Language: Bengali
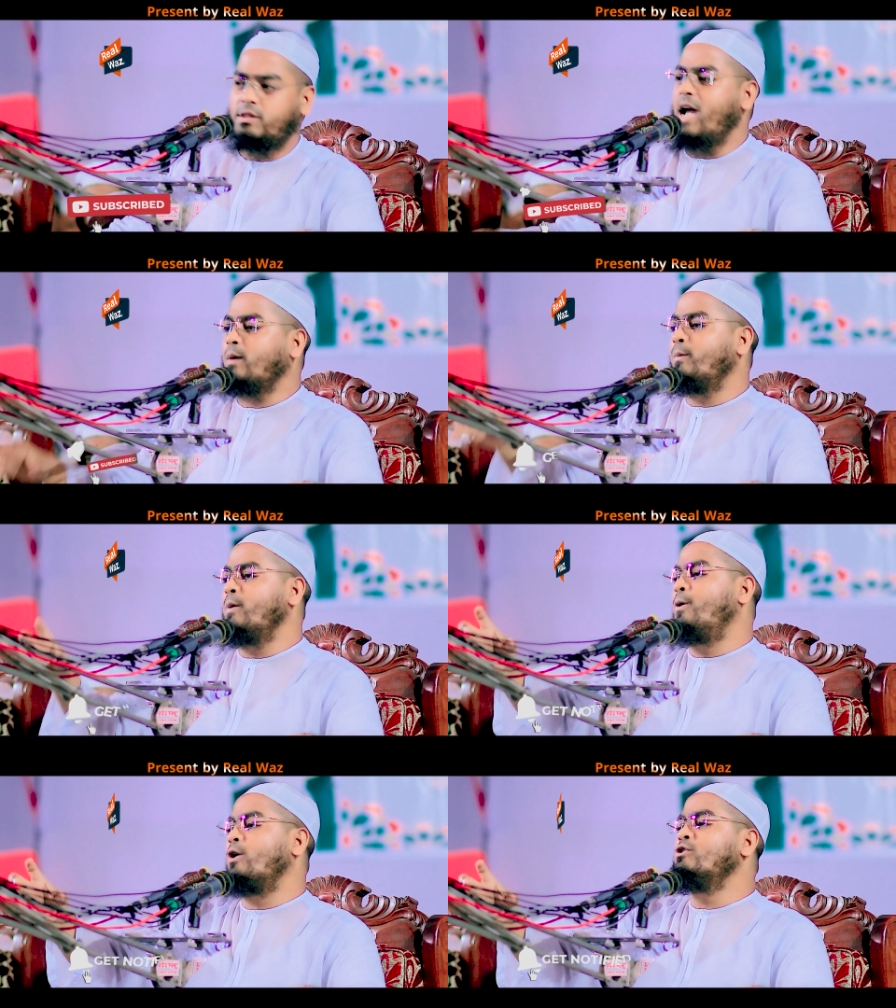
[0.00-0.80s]
দেখবে
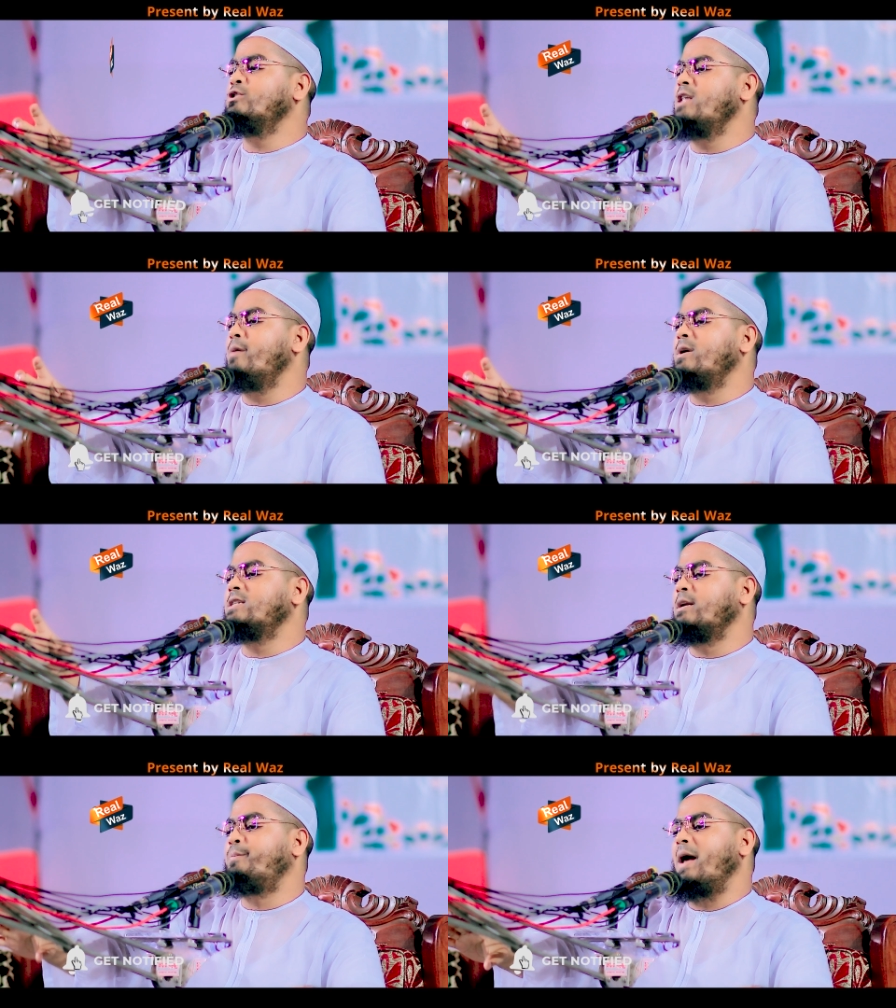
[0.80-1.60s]
ফরজ
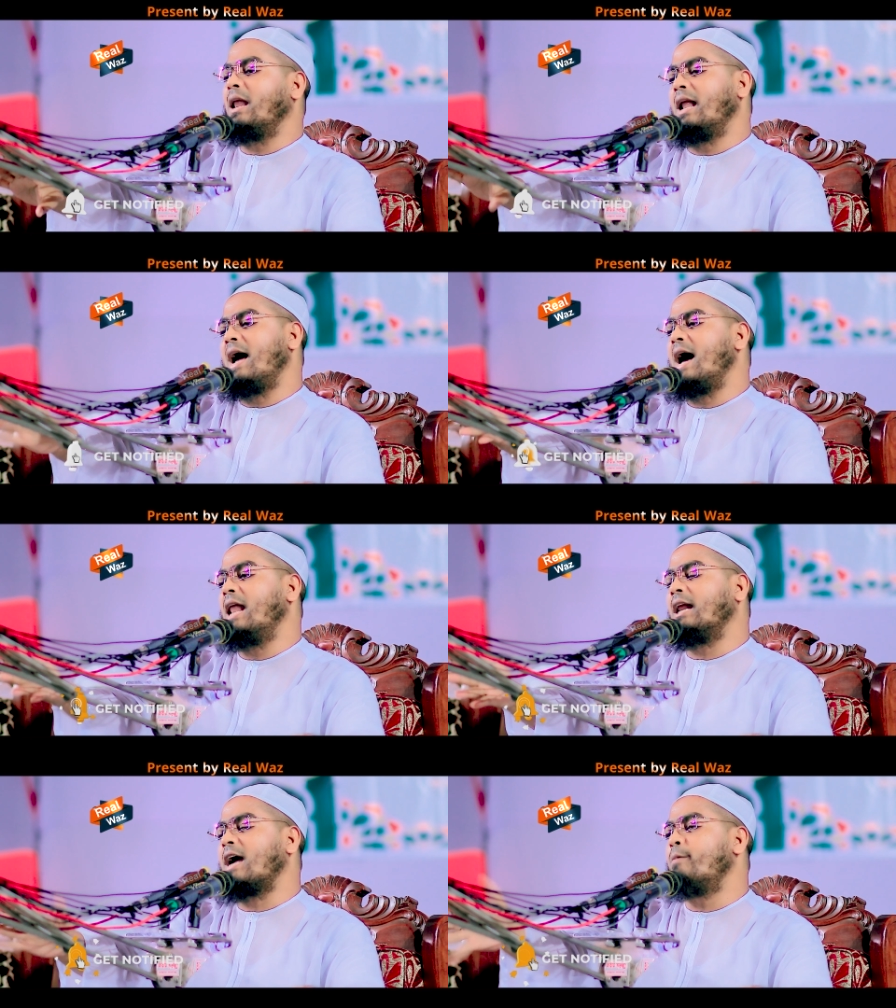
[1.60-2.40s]
নামাজের পাল্লা
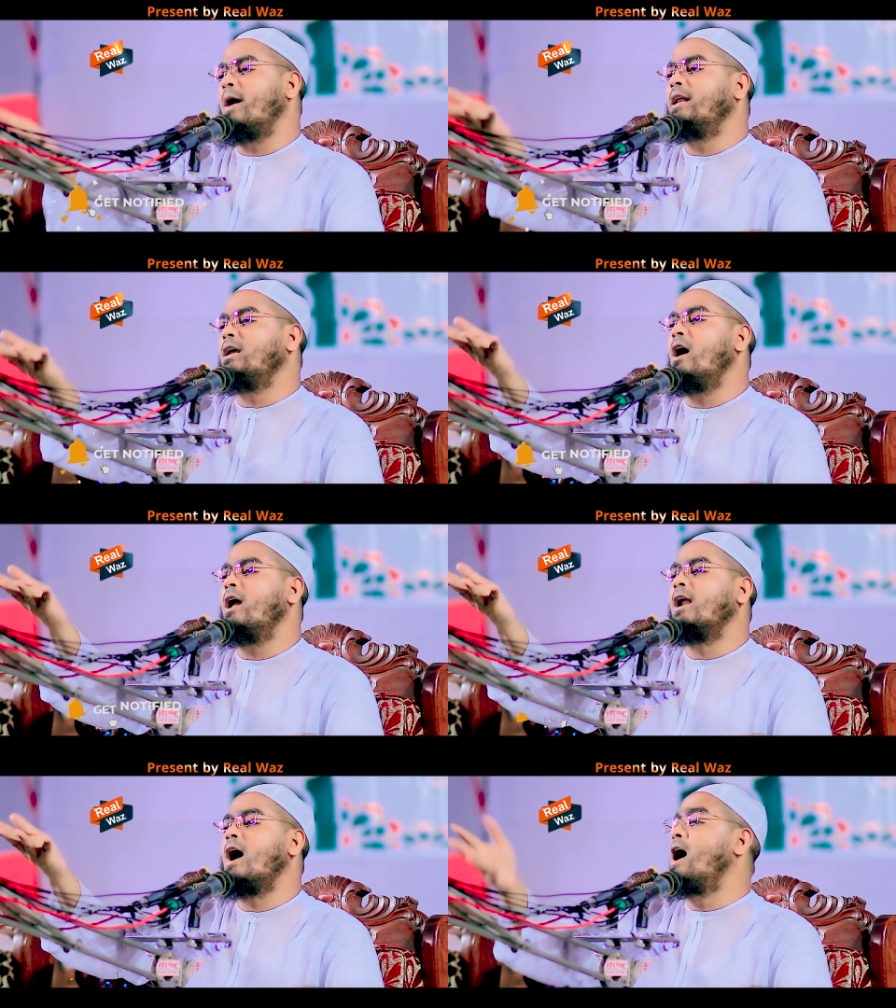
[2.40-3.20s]
হালকা ভারী
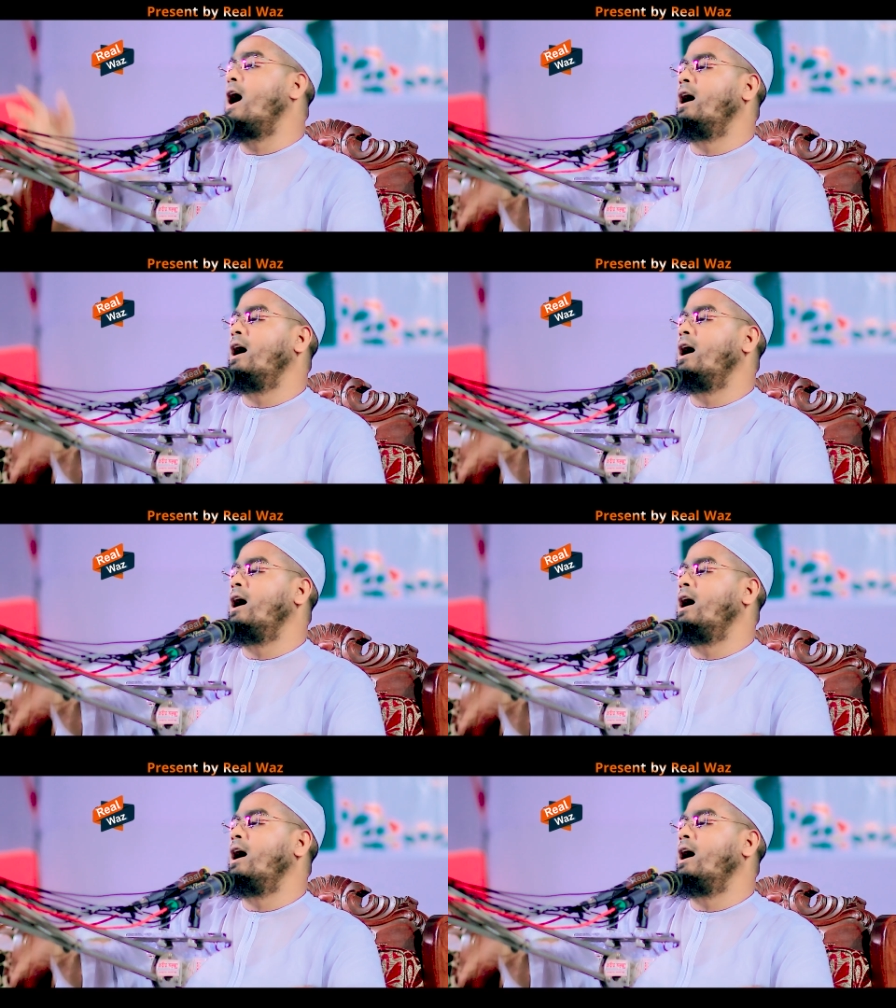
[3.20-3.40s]
হয় না